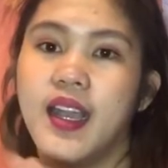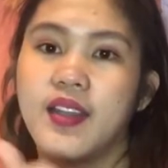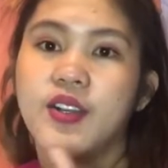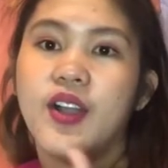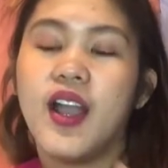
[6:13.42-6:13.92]

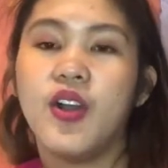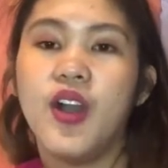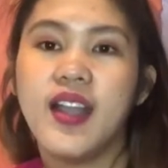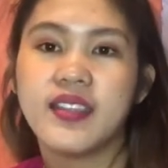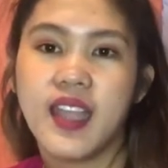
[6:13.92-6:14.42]
Kung ako
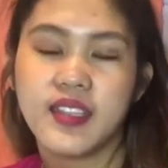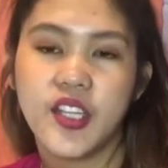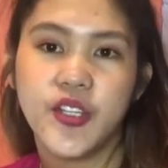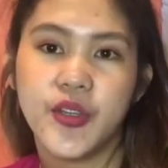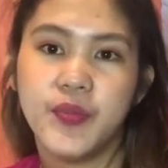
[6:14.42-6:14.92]
ang
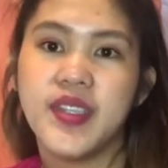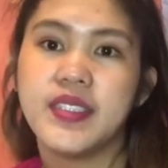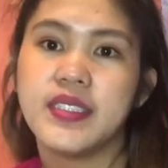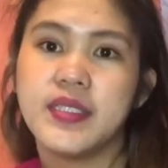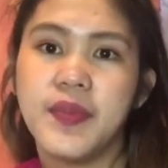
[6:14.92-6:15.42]
tatanong,
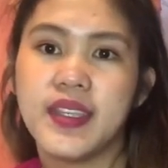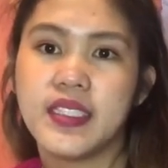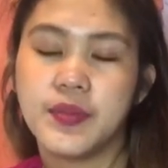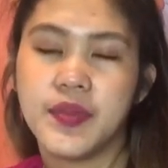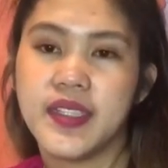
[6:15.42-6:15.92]
based is my
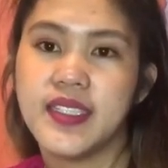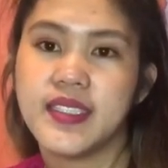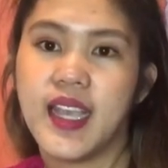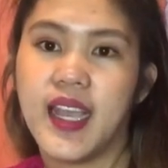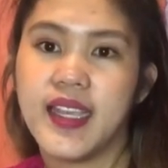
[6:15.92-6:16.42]

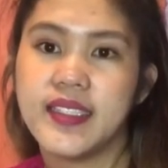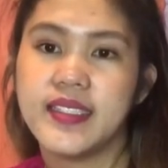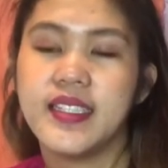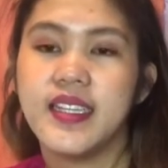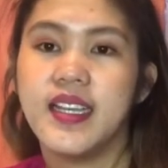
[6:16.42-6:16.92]
experience,
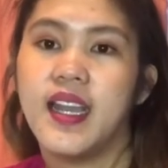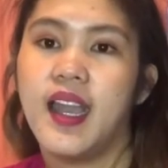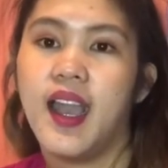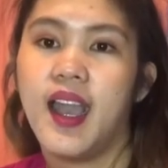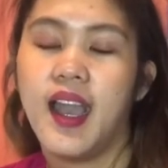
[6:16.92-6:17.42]
guys,
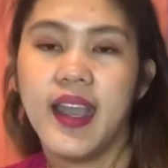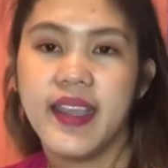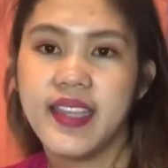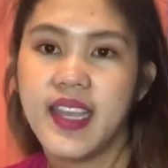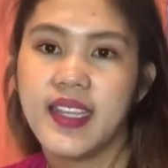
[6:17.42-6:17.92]

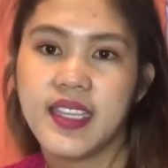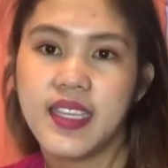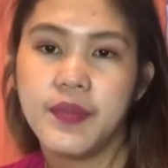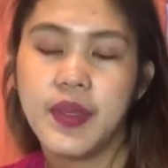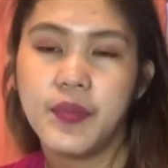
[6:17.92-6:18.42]
ay
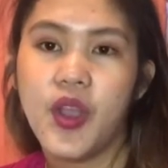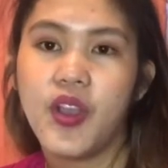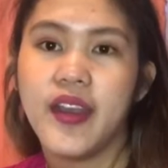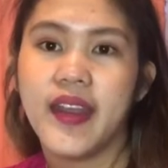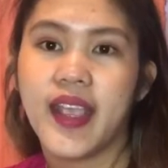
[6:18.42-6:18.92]
nakatikim na po
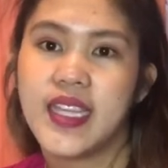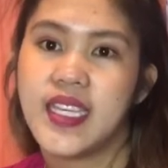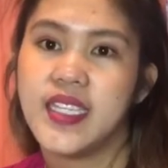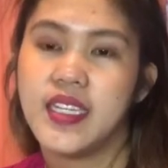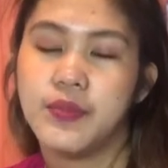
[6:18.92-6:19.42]
ako ng
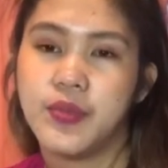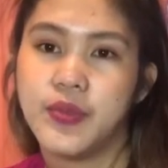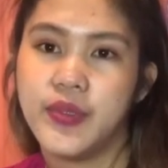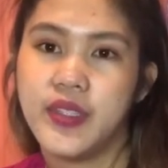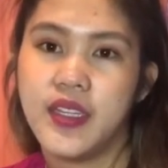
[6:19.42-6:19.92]
Canadian food.
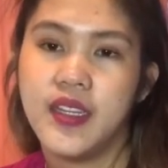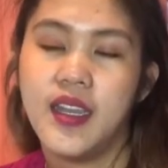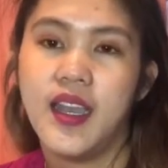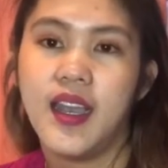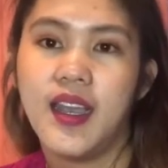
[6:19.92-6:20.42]

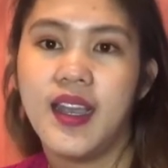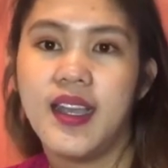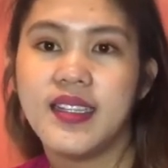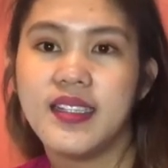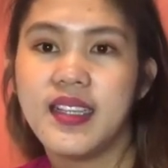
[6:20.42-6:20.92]
Aww.
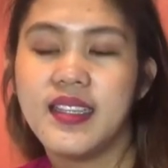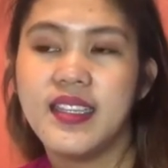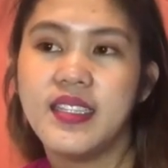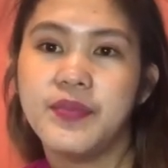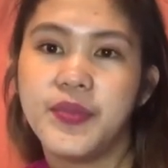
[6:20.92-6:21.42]
Ang
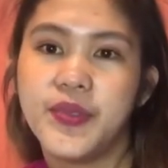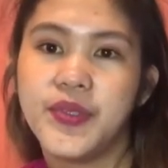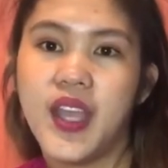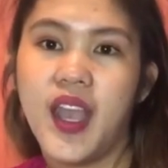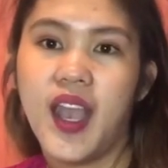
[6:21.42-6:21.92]
Canadian
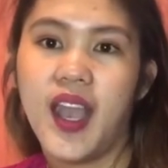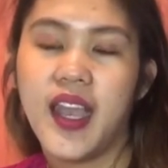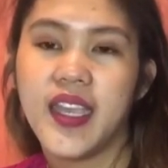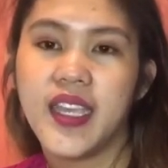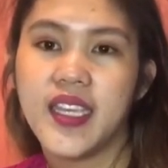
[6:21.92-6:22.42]
food
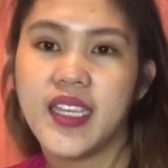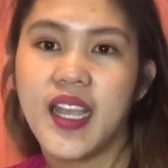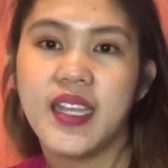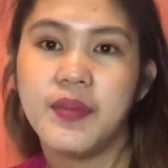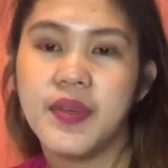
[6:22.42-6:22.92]
ay
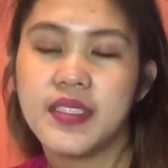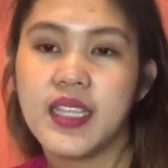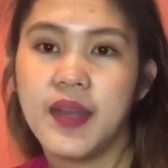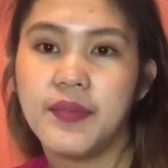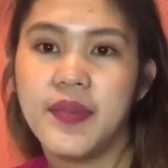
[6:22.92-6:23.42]
kakaiba
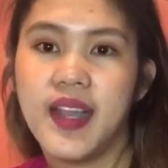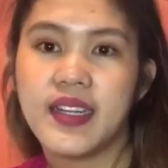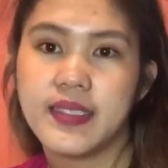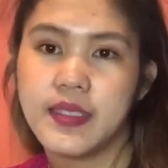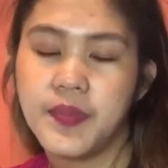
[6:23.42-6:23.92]
sa
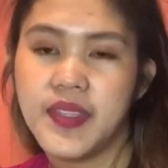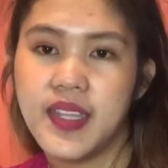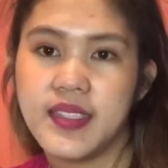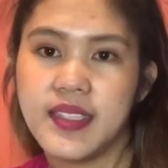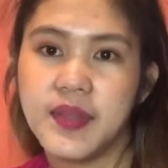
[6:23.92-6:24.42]
mga recipe
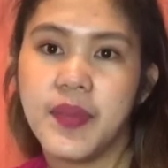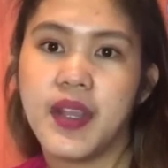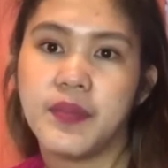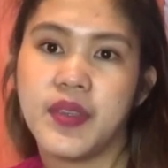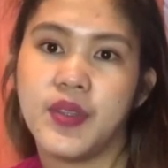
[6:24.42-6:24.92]
nating
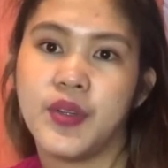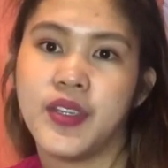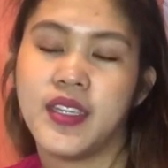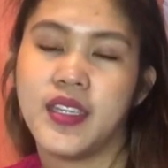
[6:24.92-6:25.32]
mga Pinoy.